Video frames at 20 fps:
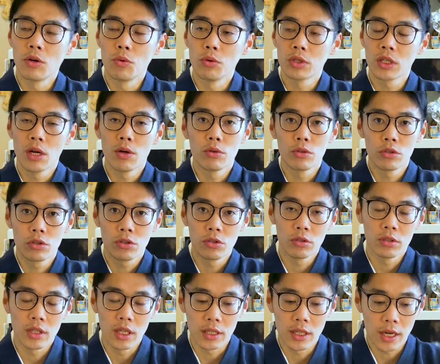お茶を作っ
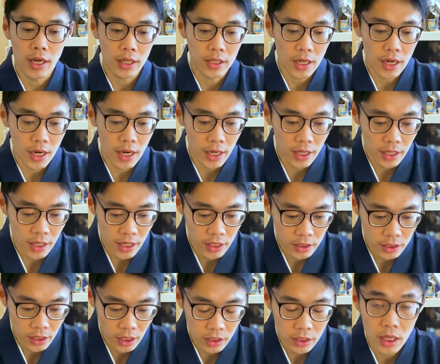ていた方がいらっ
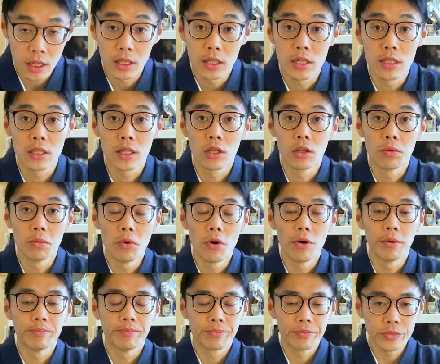しゃったんですけど
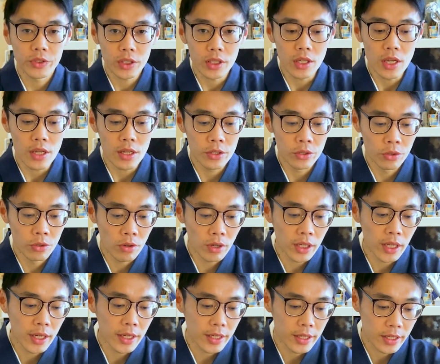も、その
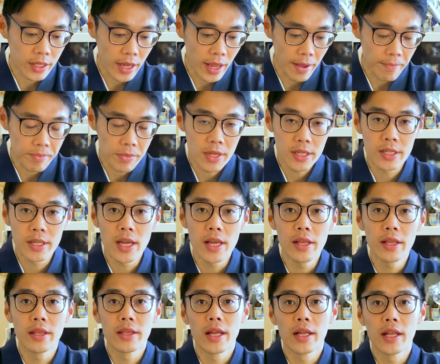方がですね、
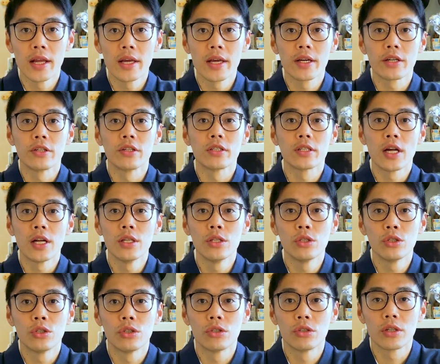
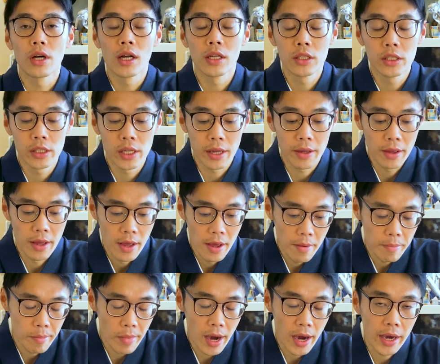1738年、
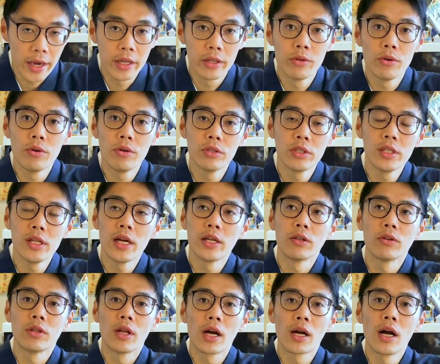まあ、江戸時代
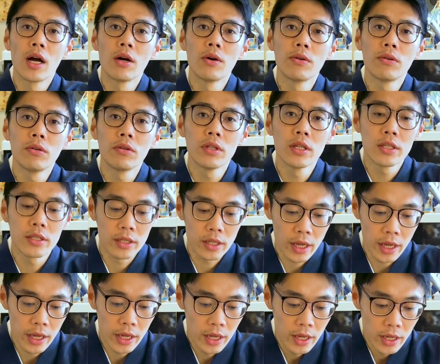の中頃です
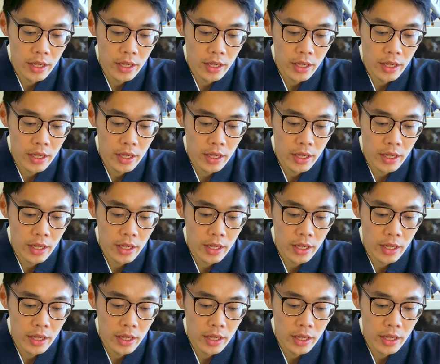ね、